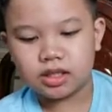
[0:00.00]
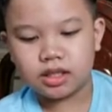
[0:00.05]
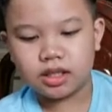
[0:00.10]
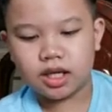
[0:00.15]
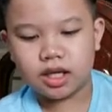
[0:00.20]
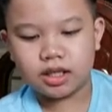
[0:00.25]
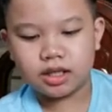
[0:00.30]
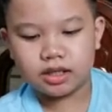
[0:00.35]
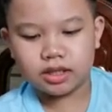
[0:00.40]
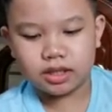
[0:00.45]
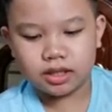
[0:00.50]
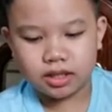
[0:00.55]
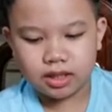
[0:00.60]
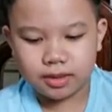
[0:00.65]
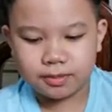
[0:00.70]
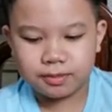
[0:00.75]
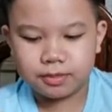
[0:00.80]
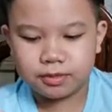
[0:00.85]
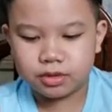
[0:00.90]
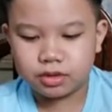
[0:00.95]
Yan,
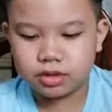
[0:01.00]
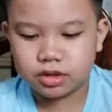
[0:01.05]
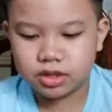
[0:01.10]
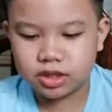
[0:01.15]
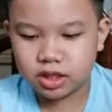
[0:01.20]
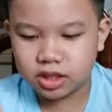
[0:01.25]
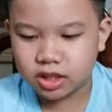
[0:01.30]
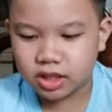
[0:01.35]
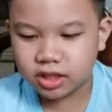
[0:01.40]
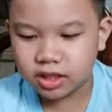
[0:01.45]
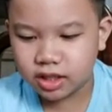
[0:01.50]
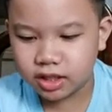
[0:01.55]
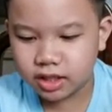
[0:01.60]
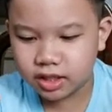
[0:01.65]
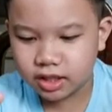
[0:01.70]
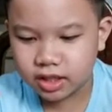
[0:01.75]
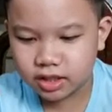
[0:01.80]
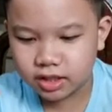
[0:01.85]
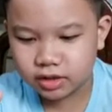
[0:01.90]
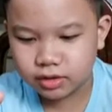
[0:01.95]
tapos,
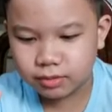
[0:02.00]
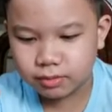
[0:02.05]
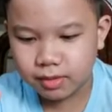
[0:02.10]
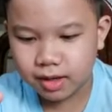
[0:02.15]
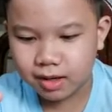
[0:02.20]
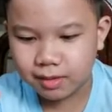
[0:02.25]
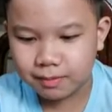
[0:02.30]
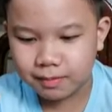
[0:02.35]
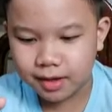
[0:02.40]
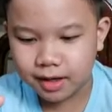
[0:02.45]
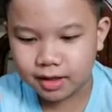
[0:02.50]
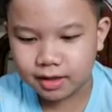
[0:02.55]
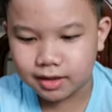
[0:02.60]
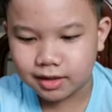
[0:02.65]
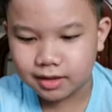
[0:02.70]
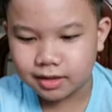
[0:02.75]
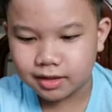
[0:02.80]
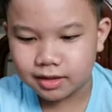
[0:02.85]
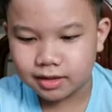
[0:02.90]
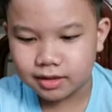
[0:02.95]
tanggalin natin yung backpack.
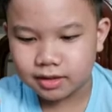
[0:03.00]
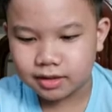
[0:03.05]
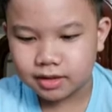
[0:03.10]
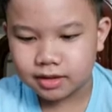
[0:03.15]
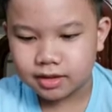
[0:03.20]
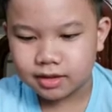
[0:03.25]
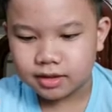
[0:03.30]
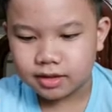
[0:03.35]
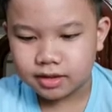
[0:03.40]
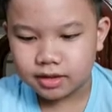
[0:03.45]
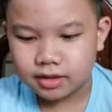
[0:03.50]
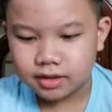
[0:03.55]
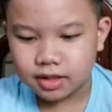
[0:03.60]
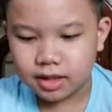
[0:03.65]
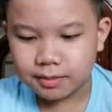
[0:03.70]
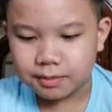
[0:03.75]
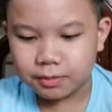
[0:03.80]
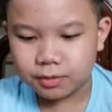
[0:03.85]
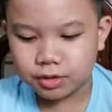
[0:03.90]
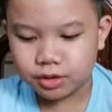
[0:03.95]

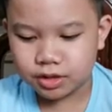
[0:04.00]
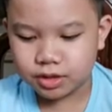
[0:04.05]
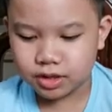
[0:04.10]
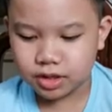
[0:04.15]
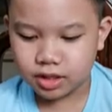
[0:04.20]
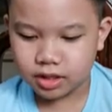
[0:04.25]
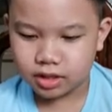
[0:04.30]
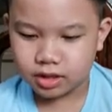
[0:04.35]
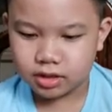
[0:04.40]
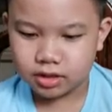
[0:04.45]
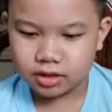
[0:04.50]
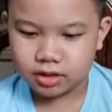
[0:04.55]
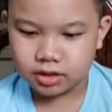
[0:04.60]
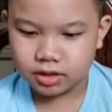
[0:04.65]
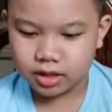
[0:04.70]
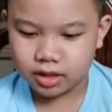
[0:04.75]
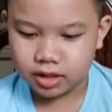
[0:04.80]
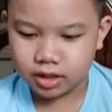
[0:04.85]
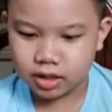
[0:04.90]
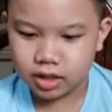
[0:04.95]
Tapos, yan,
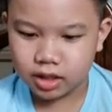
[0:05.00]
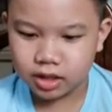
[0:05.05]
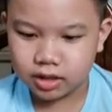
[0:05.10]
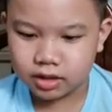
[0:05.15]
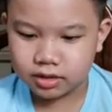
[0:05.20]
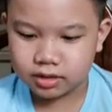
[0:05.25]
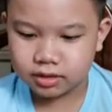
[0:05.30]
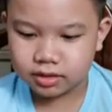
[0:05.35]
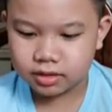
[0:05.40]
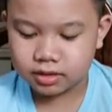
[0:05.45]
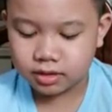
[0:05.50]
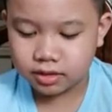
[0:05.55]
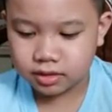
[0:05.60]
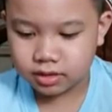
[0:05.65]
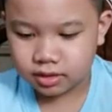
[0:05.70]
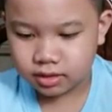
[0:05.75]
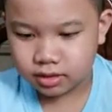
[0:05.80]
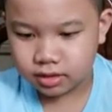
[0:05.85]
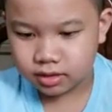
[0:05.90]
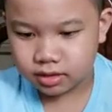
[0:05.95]
teka lang.
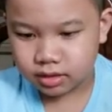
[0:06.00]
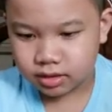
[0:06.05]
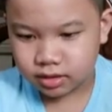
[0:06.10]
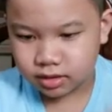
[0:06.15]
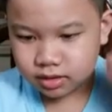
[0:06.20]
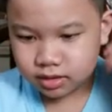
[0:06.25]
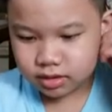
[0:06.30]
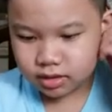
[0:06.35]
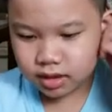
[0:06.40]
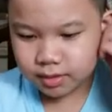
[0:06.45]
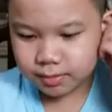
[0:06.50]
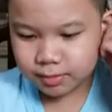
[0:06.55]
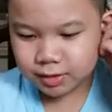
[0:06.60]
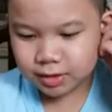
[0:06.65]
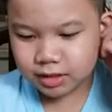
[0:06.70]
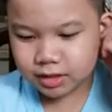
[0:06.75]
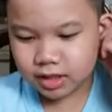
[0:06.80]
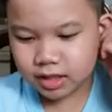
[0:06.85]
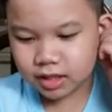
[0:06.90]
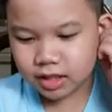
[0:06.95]

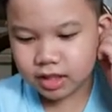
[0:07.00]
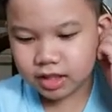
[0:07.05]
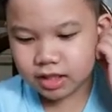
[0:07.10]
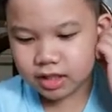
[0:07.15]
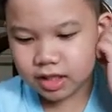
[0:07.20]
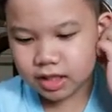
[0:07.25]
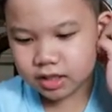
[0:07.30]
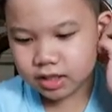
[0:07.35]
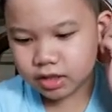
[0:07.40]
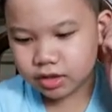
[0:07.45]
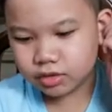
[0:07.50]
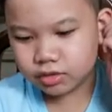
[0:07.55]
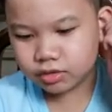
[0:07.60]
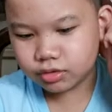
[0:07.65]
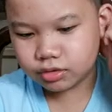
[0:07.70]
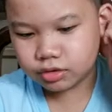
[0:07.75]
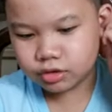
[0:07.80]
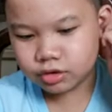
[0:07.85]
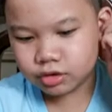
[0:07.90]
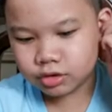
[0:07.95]
Tapos, tanggalin natin
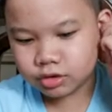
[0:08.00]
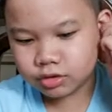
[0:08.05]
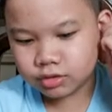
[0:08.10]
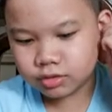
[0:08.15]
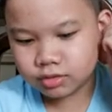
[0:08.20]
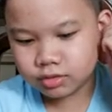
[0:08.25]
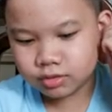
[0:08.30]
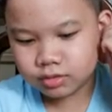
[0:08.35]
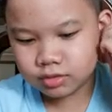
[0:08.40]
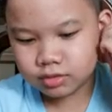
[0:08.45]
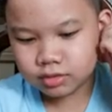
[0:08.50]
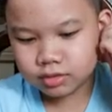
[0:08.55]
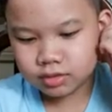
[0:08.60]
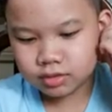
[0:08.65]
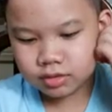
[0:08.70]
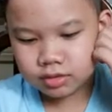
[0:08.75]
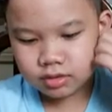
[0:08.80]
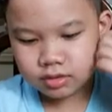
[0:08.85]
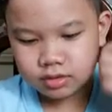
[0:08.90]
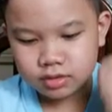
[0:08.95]
yung,
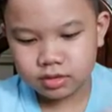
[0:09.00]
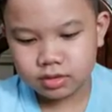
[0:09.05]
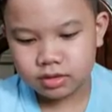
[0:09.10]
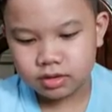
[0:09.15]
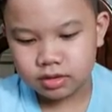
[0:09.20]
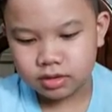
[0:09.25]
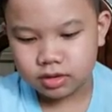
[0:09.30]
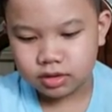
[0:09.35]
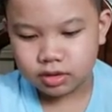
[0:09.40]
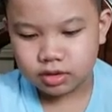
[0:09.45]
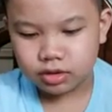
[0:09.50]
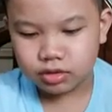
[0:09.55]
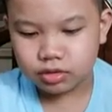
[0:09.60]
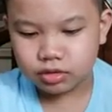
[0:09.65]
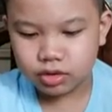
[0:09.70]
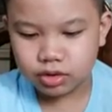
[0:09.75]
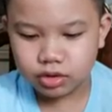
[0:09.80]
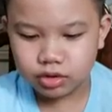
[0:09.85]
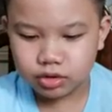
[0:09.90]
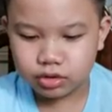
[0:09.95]

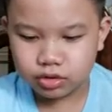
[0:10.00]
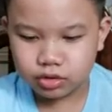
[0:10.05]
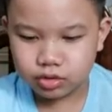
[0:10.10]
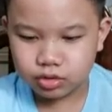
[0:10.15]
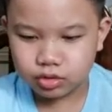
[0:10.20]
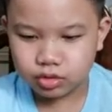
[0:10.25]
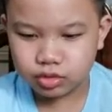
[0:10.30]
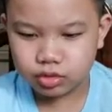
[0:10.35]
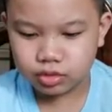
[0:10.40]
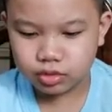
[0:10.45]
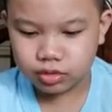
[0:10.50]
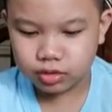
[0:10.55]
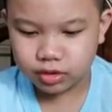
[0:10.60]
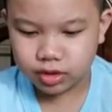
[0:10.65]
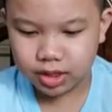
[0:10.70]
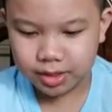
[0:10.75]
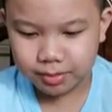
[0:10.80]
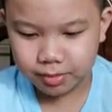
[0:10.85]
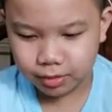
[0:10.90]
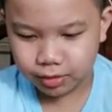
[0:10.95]
yung ano, yung
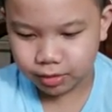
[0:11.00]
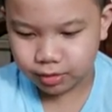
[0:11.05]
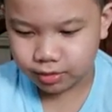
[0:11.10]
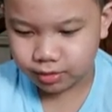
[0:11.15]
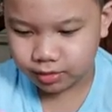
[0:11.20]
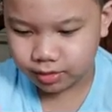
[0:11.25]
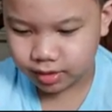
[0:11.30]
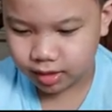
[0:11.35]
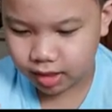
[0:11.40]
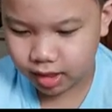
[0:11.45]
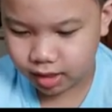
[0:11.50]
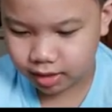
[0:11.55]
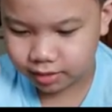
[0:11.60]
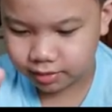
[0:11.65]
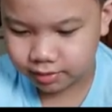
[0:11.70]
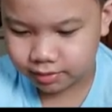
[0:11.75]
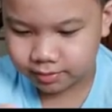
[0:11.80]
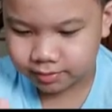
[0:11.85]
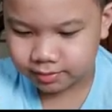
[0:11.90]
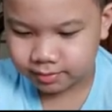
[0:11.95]
ibon.
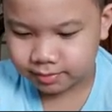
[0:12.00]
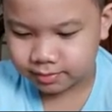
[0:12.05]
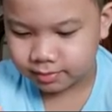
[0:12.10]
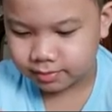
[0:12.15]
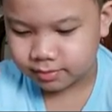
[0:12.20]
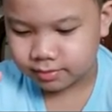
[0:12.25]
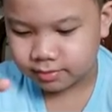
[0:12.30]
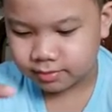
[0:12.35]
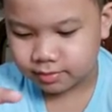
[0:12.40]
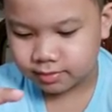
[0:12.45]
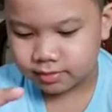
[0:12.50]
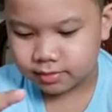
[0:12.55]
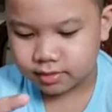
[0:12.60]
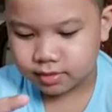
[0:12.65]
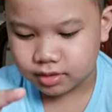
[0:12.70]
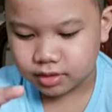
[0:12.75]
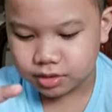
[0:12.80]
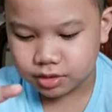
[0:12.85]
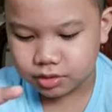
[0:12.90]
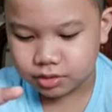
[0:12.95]
Yan.
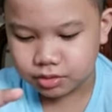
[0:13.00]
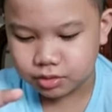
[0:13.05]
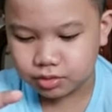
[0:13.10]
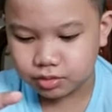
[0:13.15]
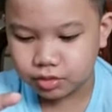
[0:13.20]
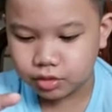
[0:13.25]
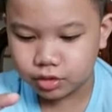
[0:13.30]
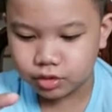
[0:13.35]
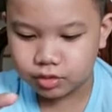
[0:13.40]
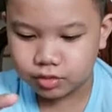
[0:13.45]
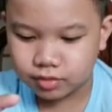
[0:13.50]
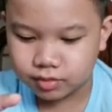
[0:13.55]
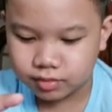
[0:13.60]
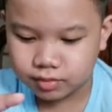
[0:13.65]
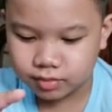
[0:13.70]
So, yun.